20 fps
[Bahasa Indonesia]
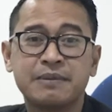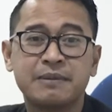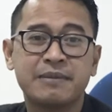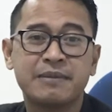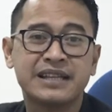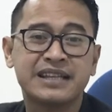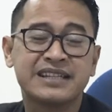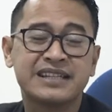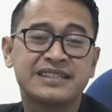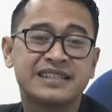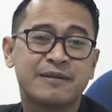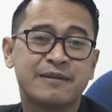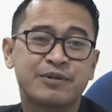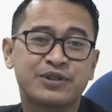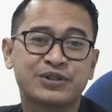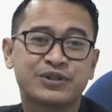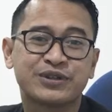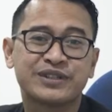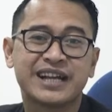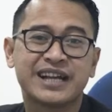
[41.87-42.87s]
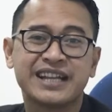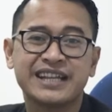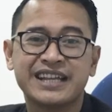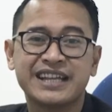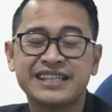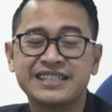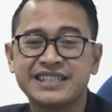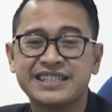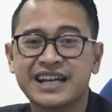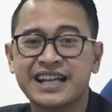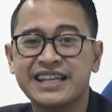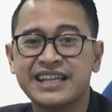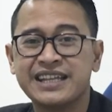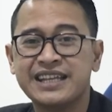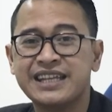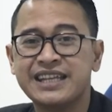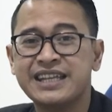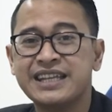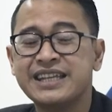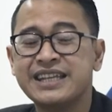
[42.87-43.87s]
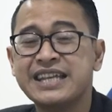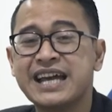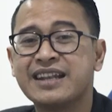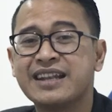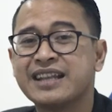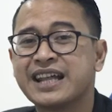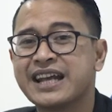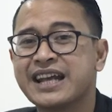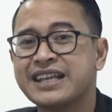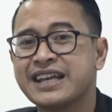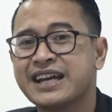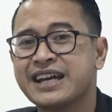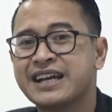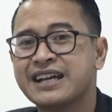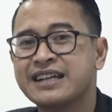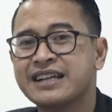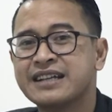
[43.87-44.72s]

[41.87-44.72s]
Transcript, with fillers: pembaca setiap poskota di edisi kali ini diantaranya